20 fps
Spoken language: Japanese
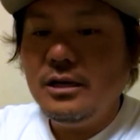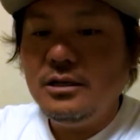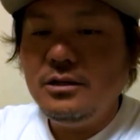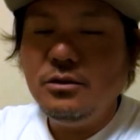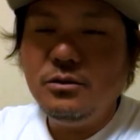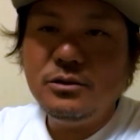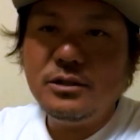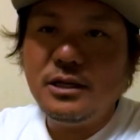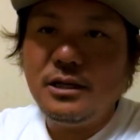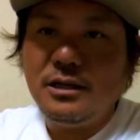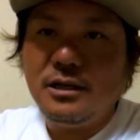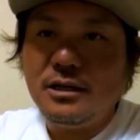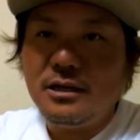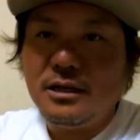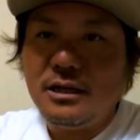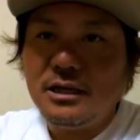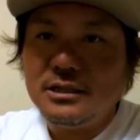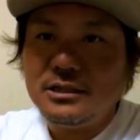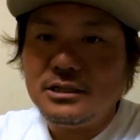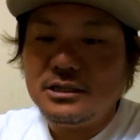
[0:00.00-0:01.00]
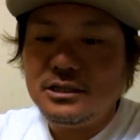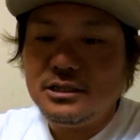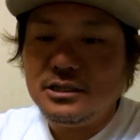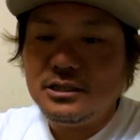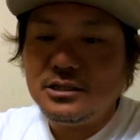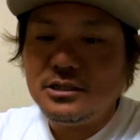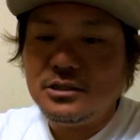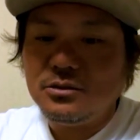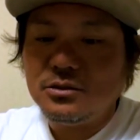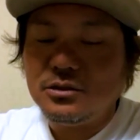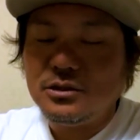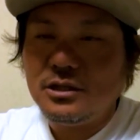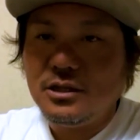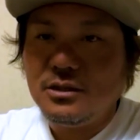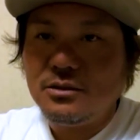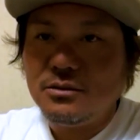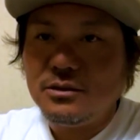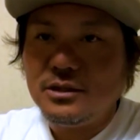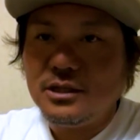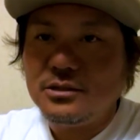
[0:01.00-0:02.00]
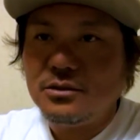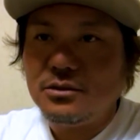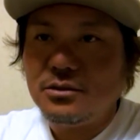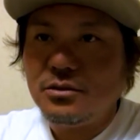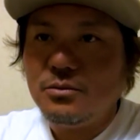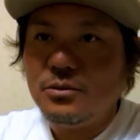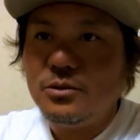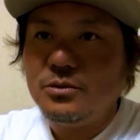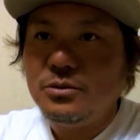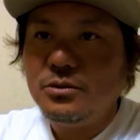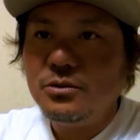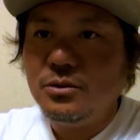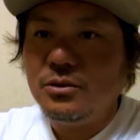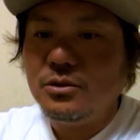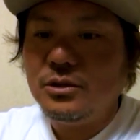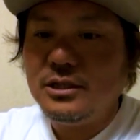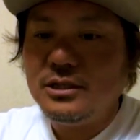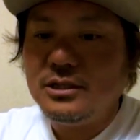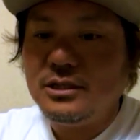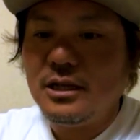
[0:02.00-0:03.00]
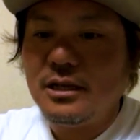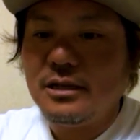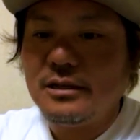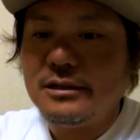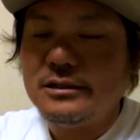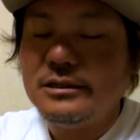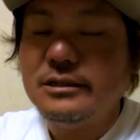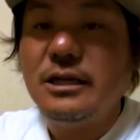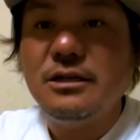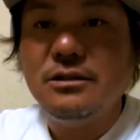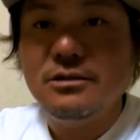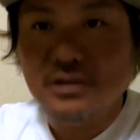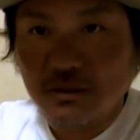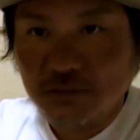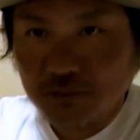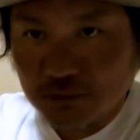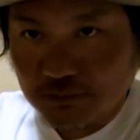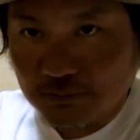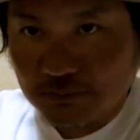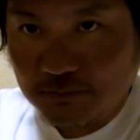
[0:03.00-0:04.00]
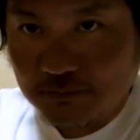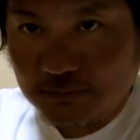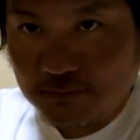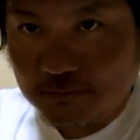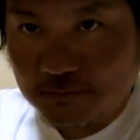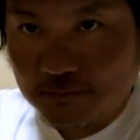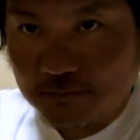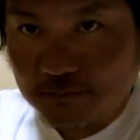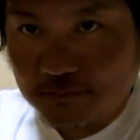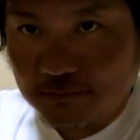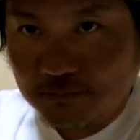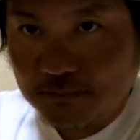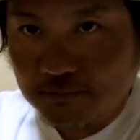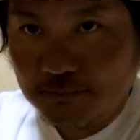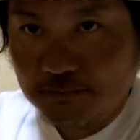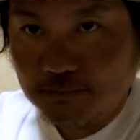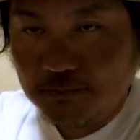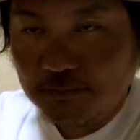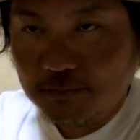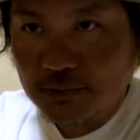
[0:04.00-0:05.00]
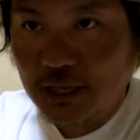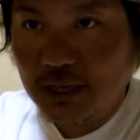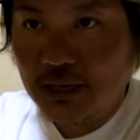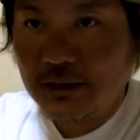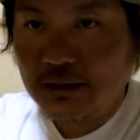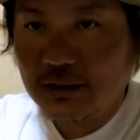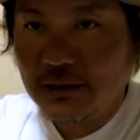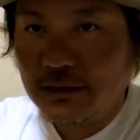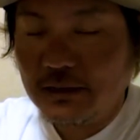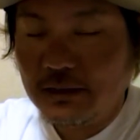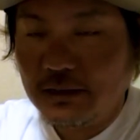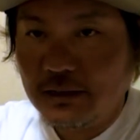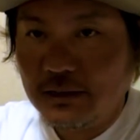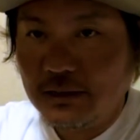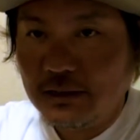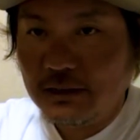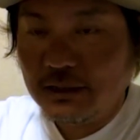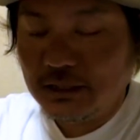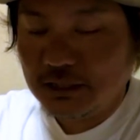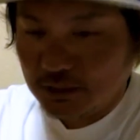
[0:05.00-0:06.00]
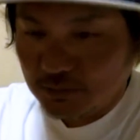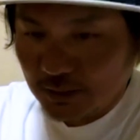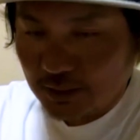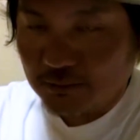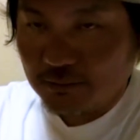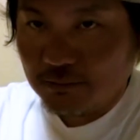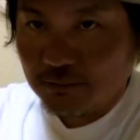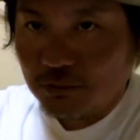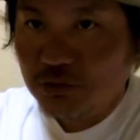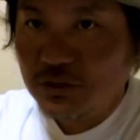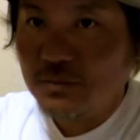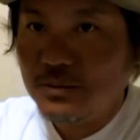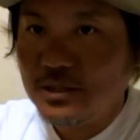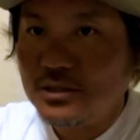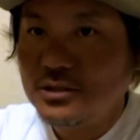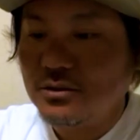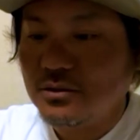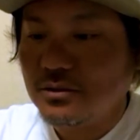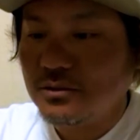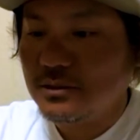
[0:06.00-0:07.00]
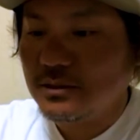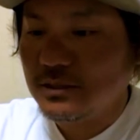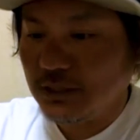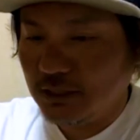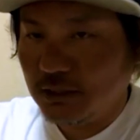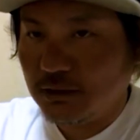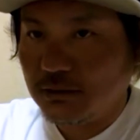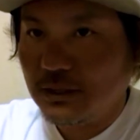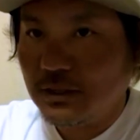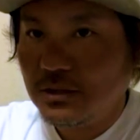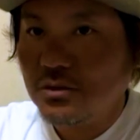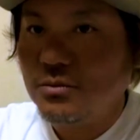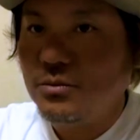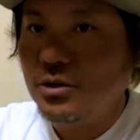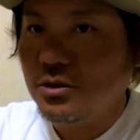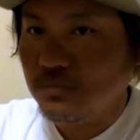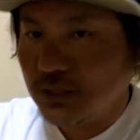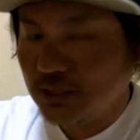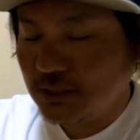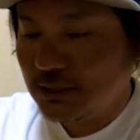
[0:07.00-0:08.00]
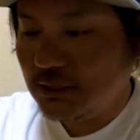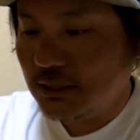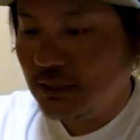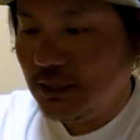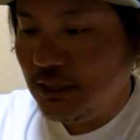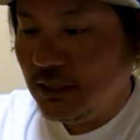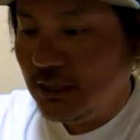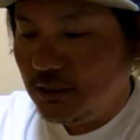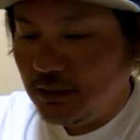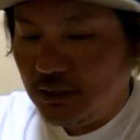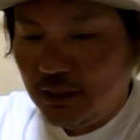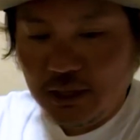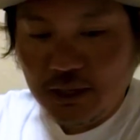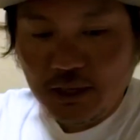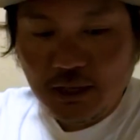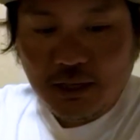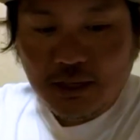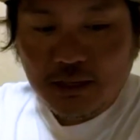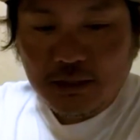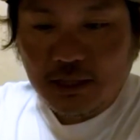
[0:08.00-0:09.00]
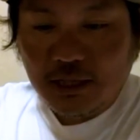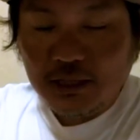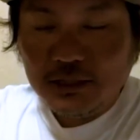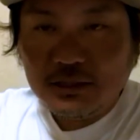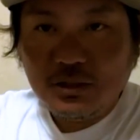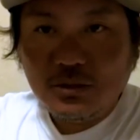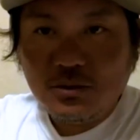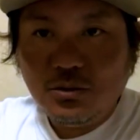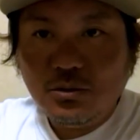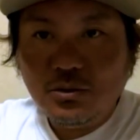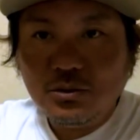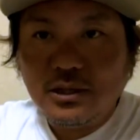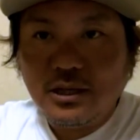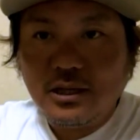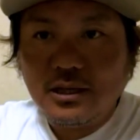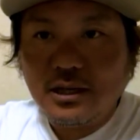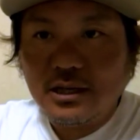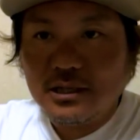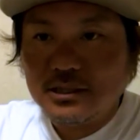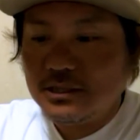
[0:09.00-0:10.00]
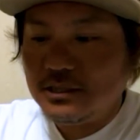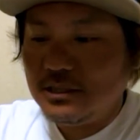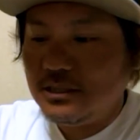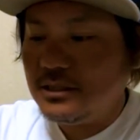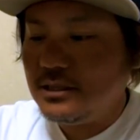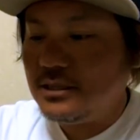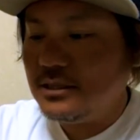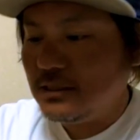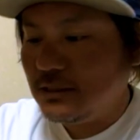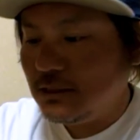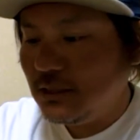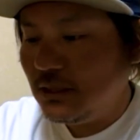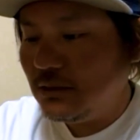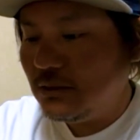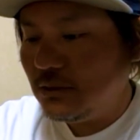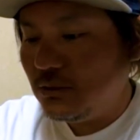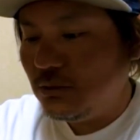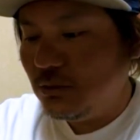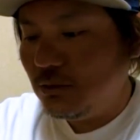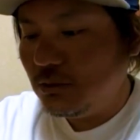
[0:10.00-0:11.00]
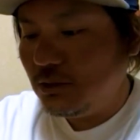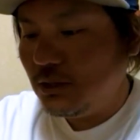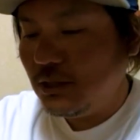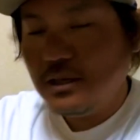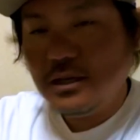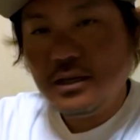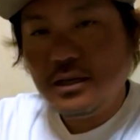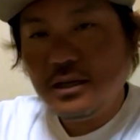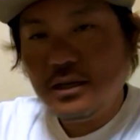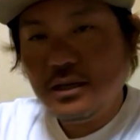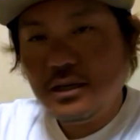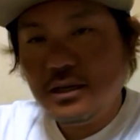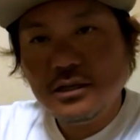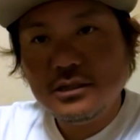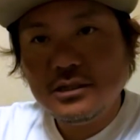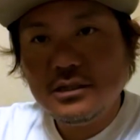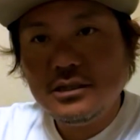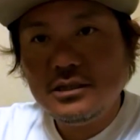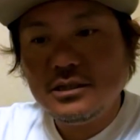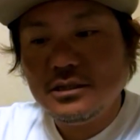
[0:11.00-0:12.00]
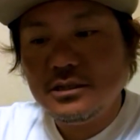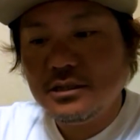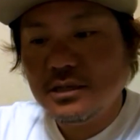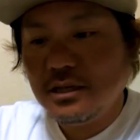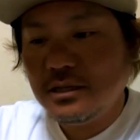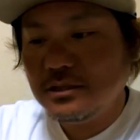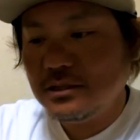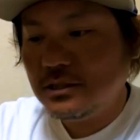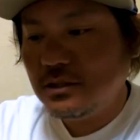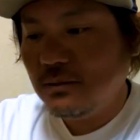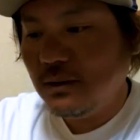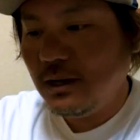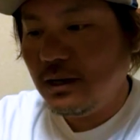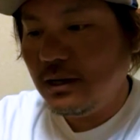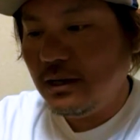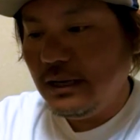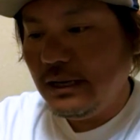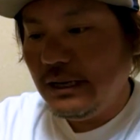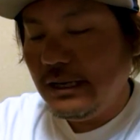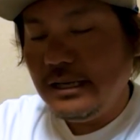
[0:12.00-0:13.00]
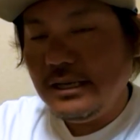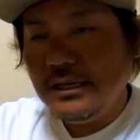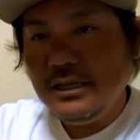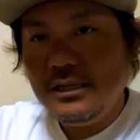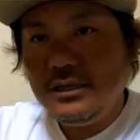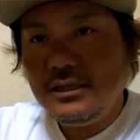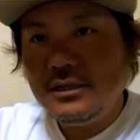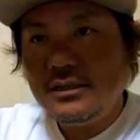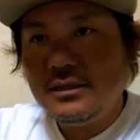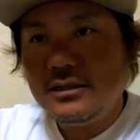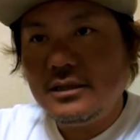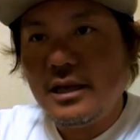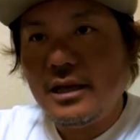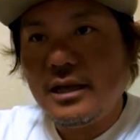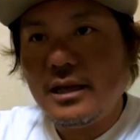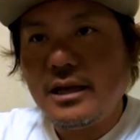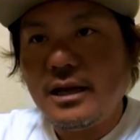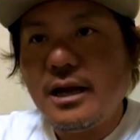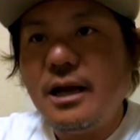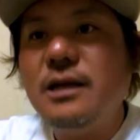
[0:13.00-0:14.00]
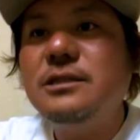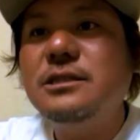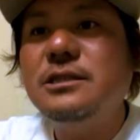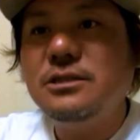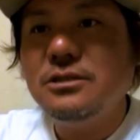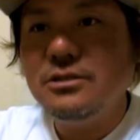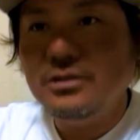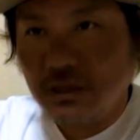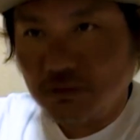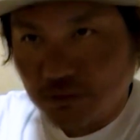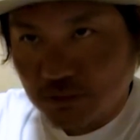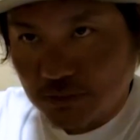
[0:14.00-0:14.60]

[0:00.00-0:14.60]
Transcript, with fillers: 4.8インチの性能を出すと思うと 1.3g が一番僕はベストセッティングだと思います。で、対して5.8インチですね。5.8インチに関しては 1.8g。